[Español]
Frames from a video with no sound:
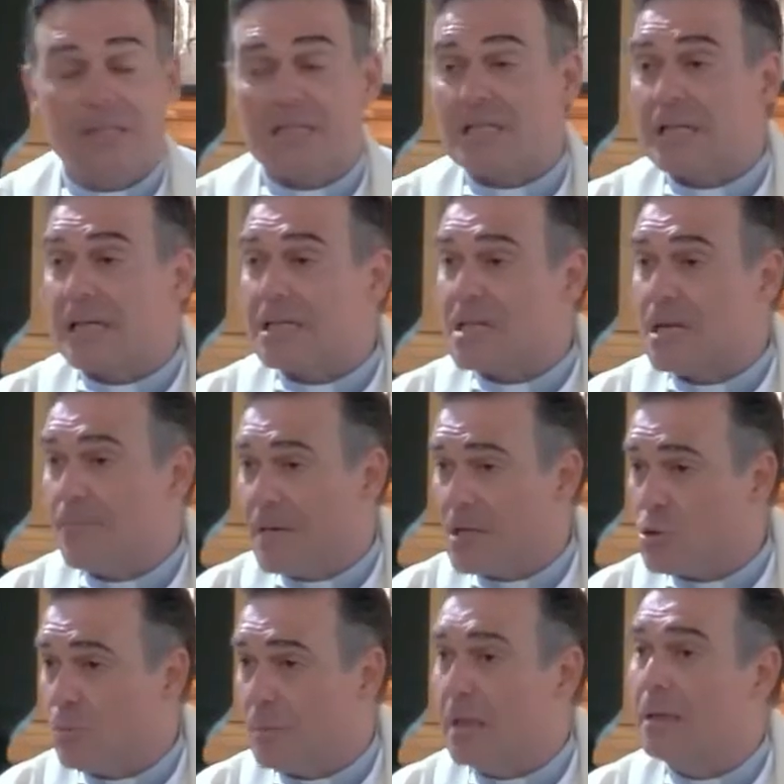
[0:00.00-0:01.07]
exige ser
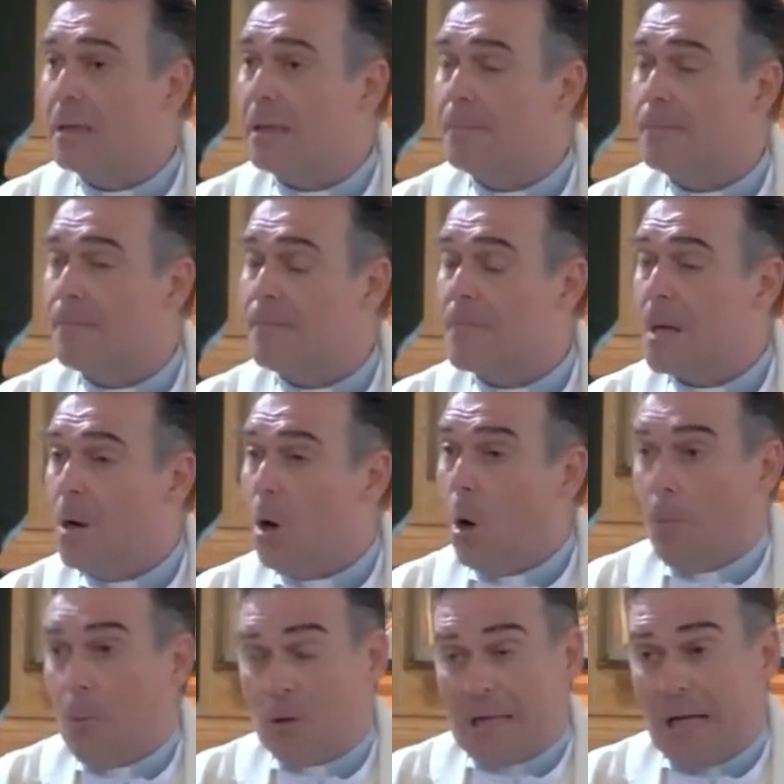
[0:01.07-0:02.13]
más humilde, o
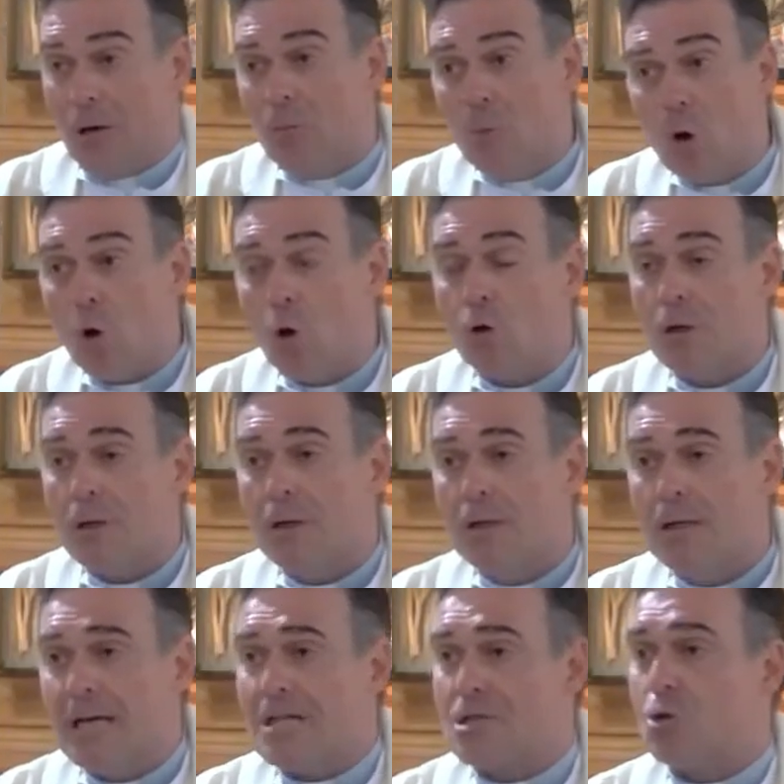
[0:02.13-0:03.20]
porque a lo mejor
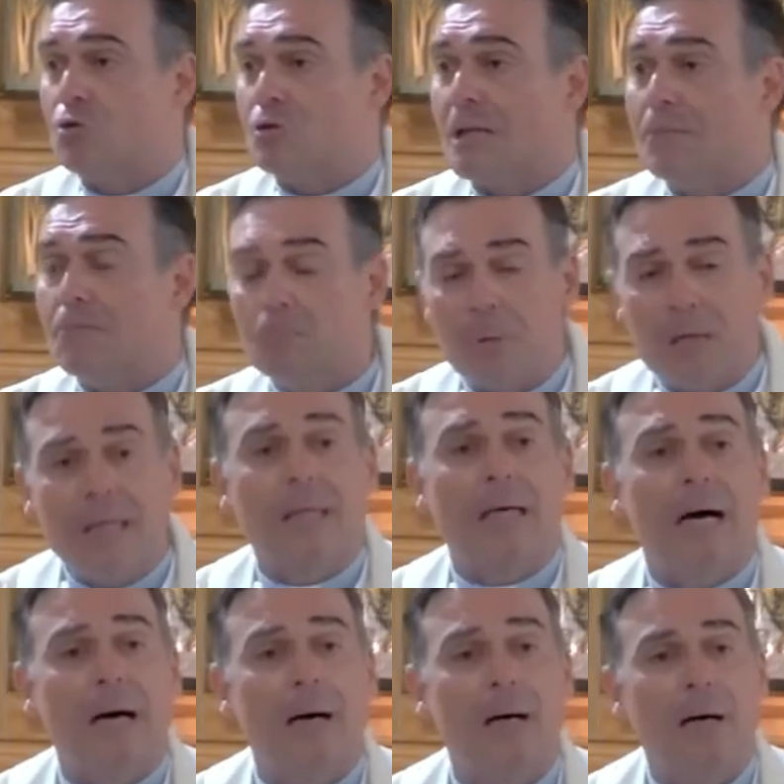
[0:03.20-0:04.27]
eso te
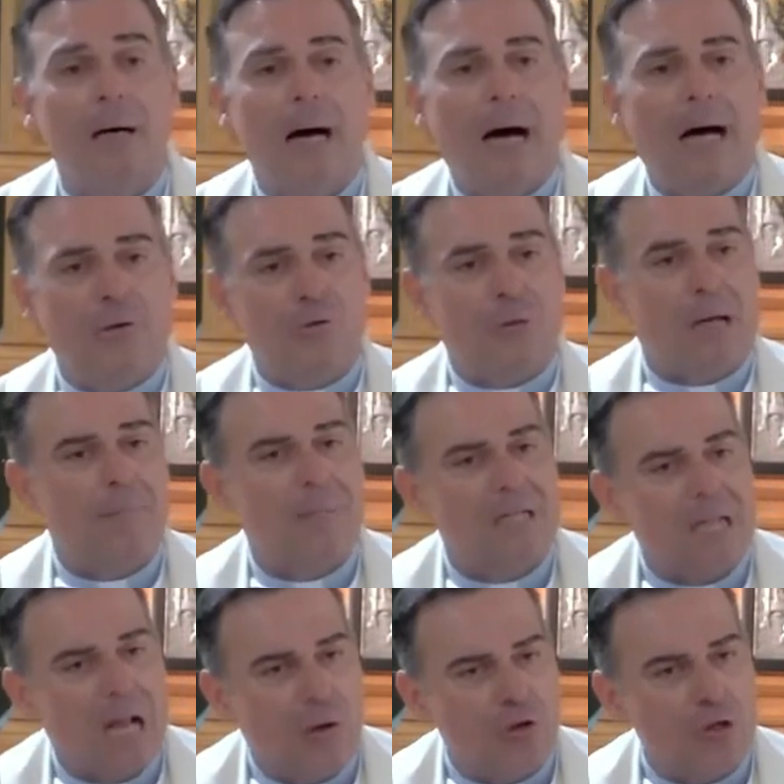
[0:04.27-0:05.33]
implica ayudar
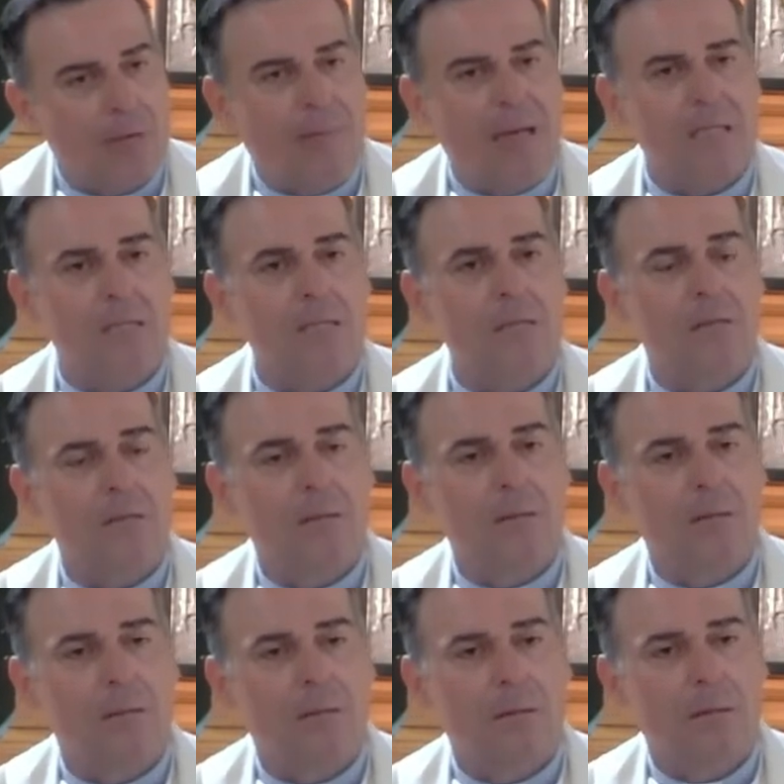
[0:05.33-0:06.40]
más a los demás.
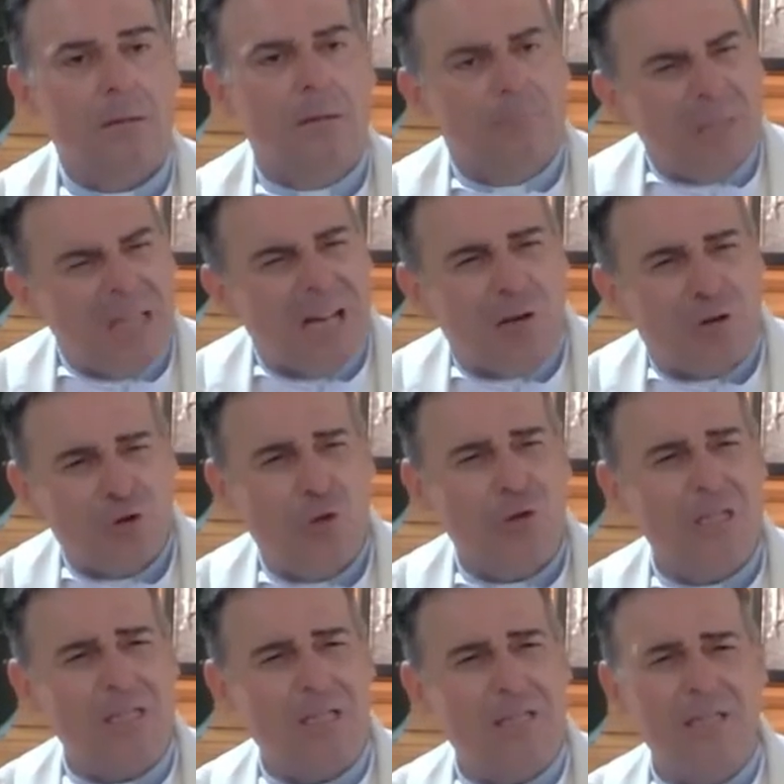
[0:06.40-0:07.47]
Mira los
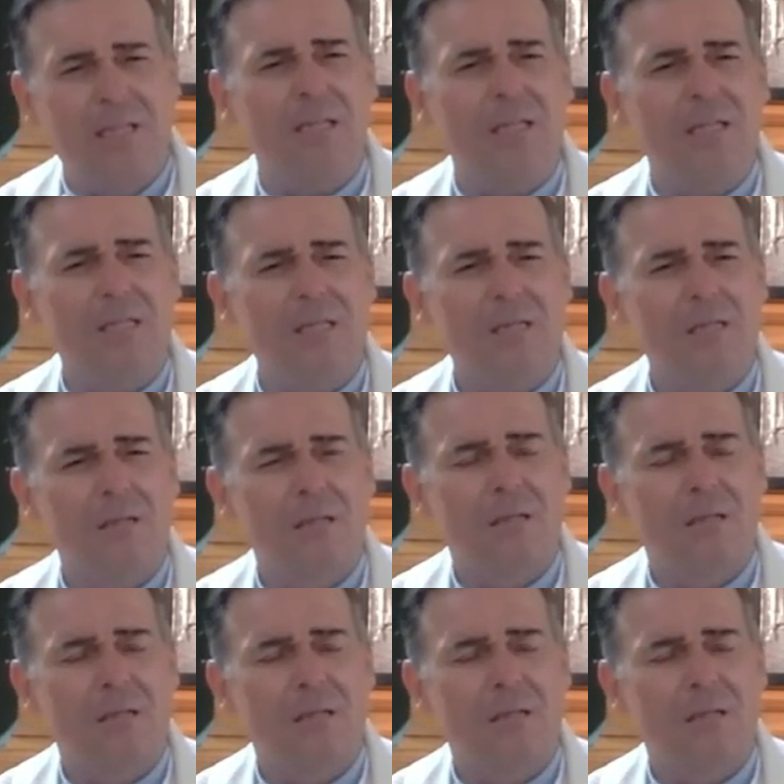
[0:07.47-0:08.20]
dones que tienes.